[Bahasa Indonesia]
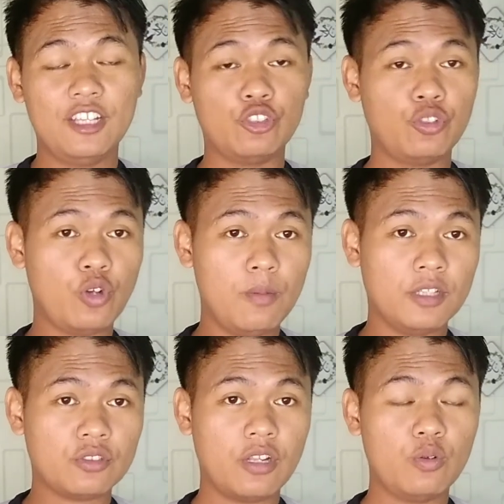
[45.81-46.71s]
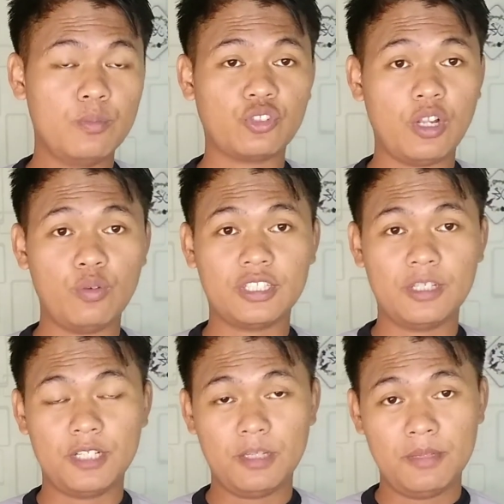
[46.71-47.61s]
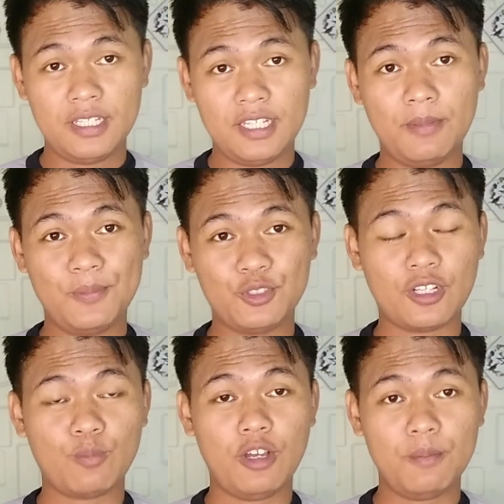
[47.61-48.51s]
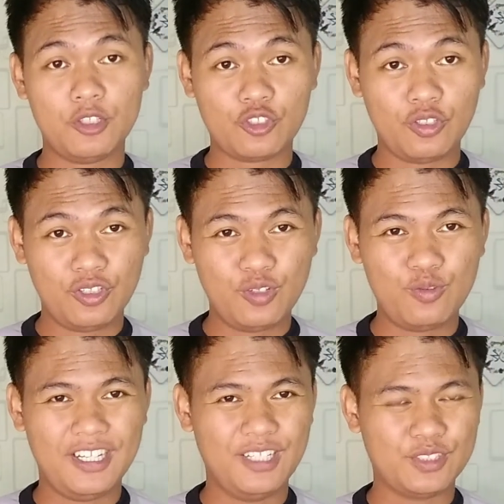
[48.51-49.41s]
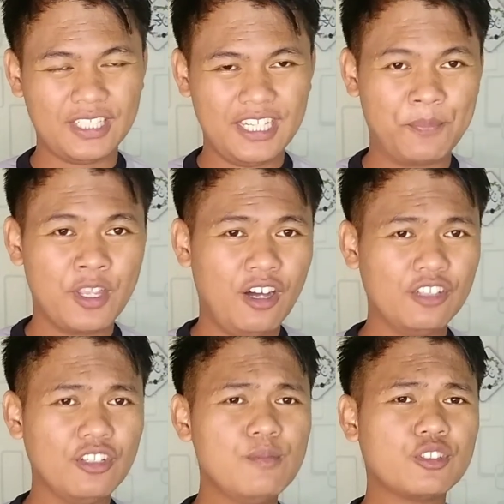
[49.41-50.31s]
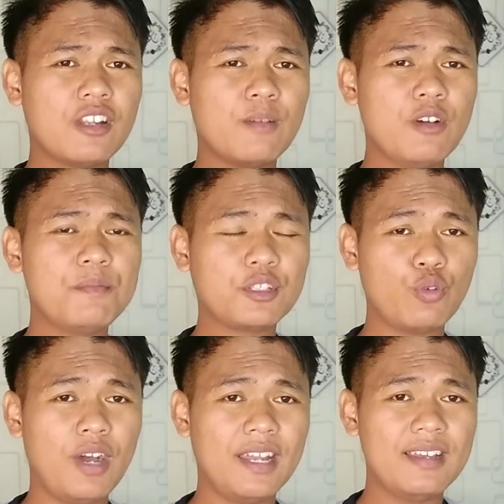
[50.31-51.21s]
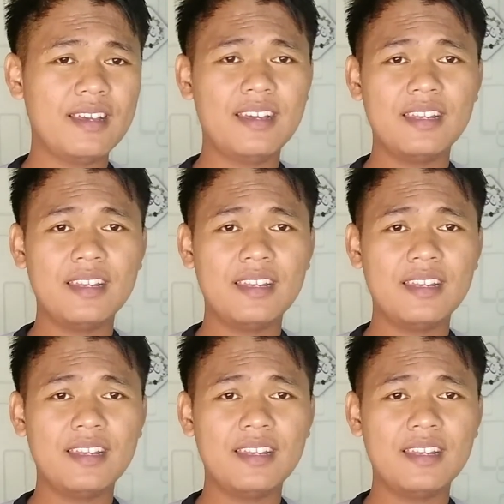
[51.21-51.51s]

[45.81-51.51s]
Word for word: istiqomah selalu berselawat kepada baginda Nabi Besar Muhammad Sallallahu Alaihi Wasallam Allahumma Muhammad wa ala